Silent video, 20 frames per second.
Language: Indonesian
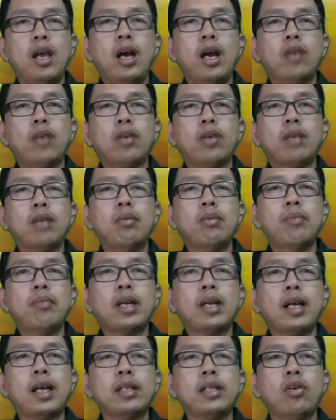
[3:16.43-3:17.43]
Aku akan
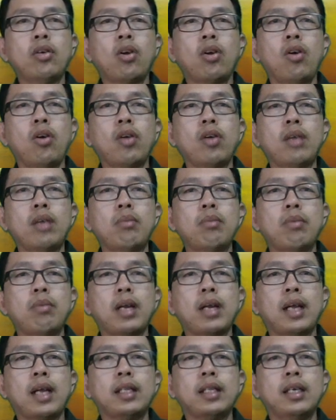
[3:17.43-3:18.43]
memberkati orang-orang yang
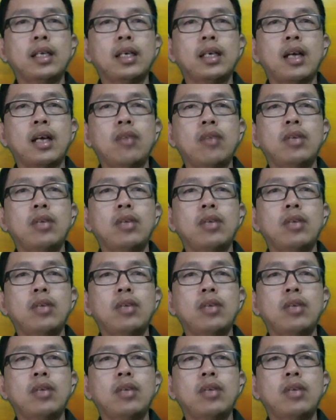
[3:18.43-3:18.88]
memberkati engkau